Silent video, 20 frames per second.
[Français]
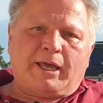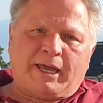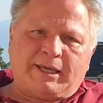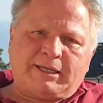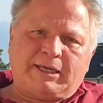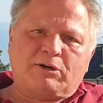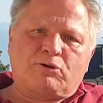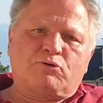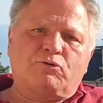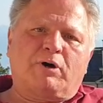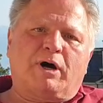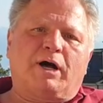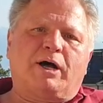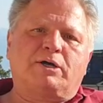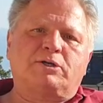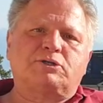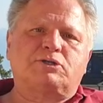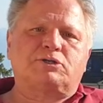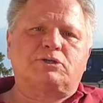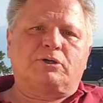Ayez
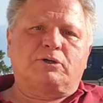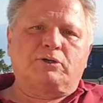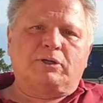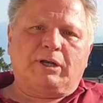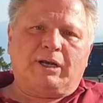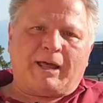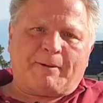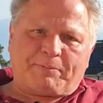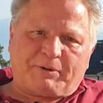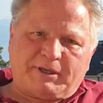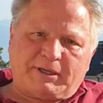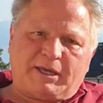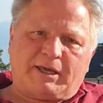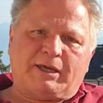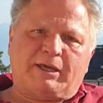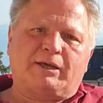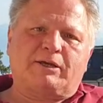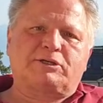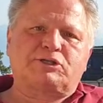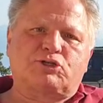courage, la
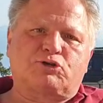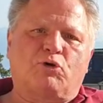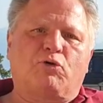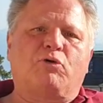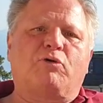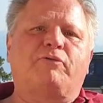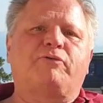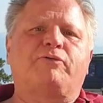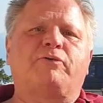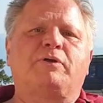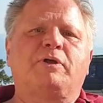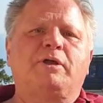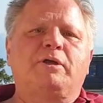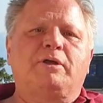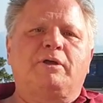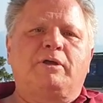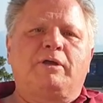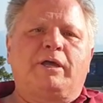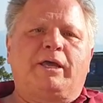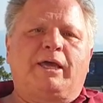prière sauve,
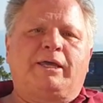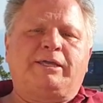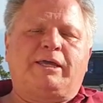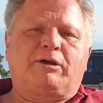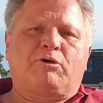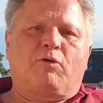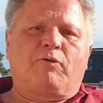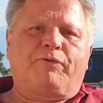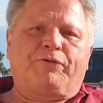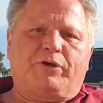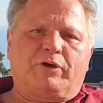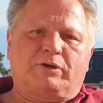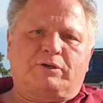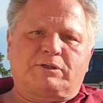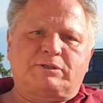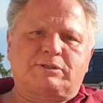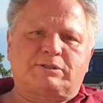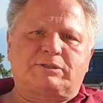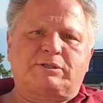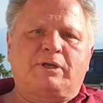ayez
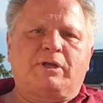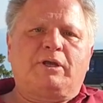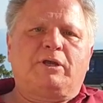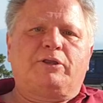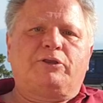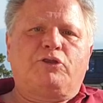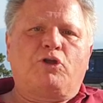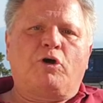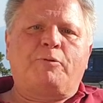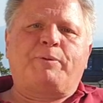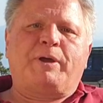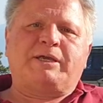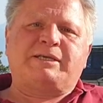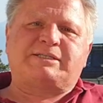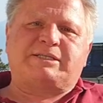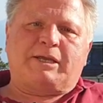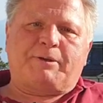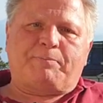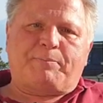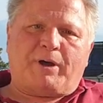confiance,
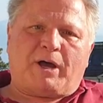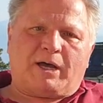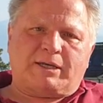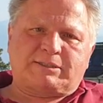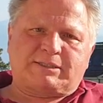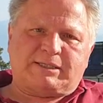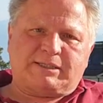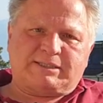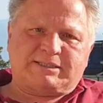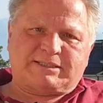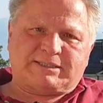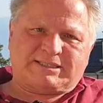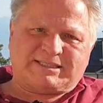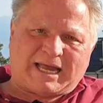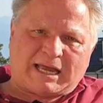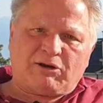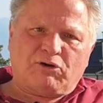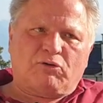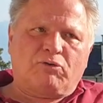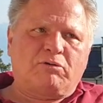n'obéissez pas à ces
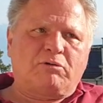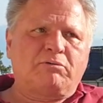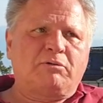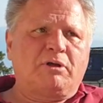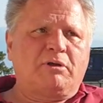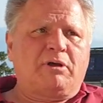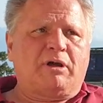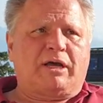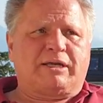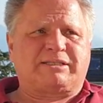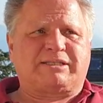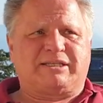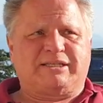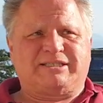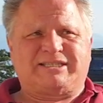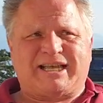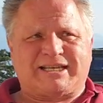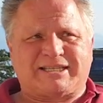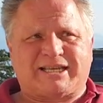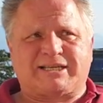salauds, à
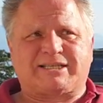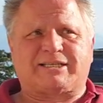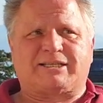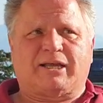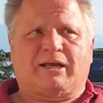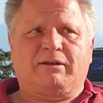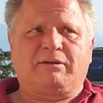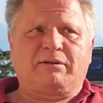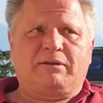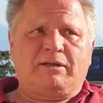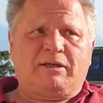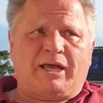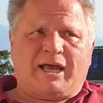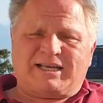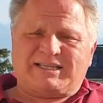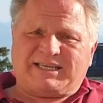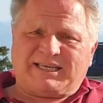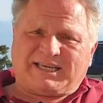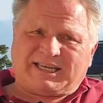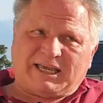ces assassins,
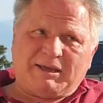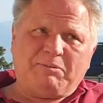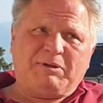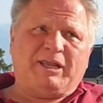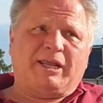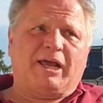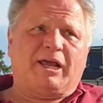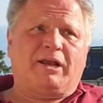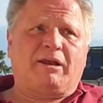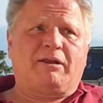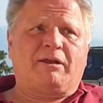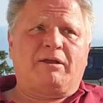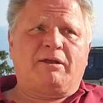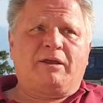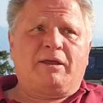à ces criminels